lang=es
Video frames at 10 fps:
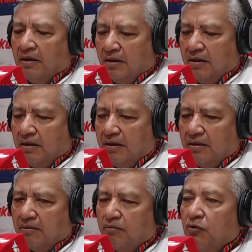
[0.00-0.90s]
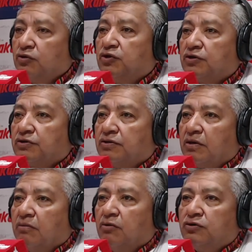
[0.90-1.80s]
Eh, muchos.
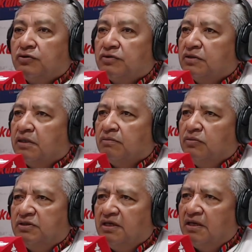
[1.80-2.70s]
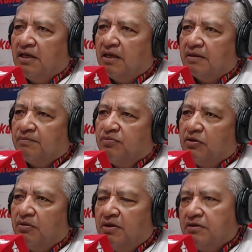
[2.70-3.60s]
Muchos, ni siquiera, por lo menos